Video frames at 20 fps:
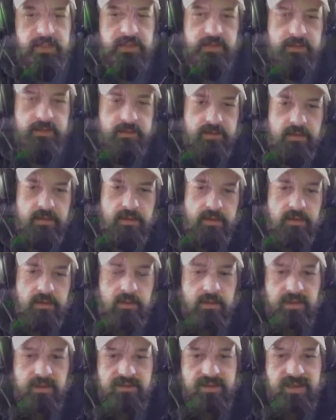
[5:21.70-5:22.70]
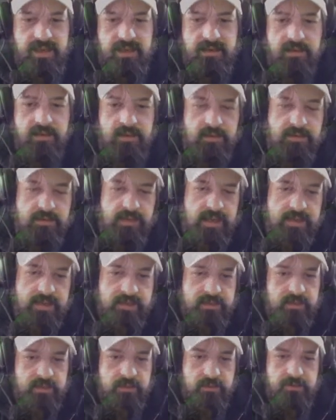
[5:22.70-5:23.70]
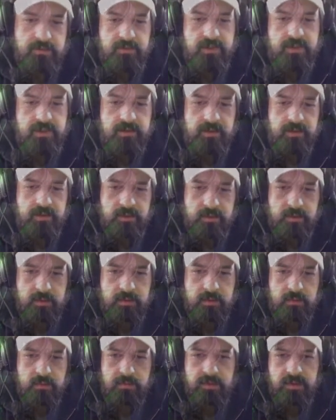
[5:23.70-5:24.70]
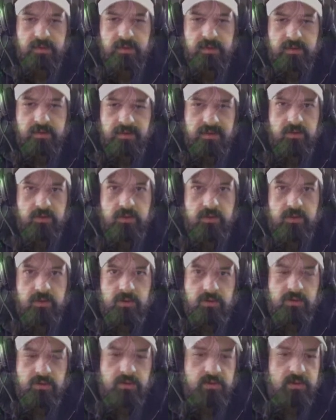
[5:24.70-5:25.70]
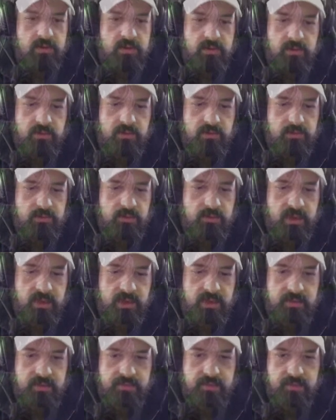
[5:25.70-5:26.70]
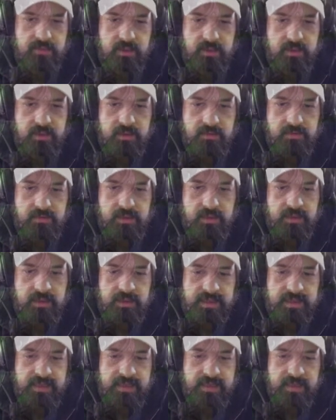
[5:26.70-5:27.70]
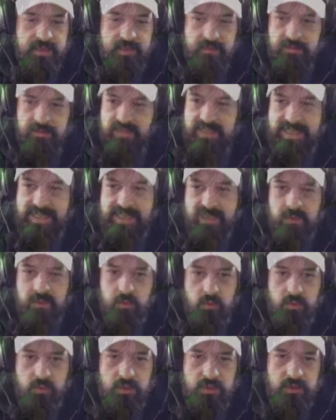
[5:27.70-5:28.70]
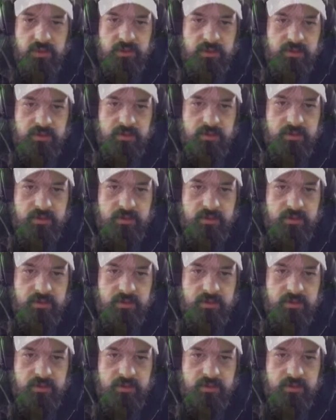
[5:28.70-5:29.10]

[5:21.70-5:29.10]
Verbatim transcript: das könnt ihr auch noch erwähnen, ist es vielleicht nicht so wichtig, äh, unbedingt die Deck Control zu, zu, zu behalten, wenn man da irgendwie äh, was gegen tun kann.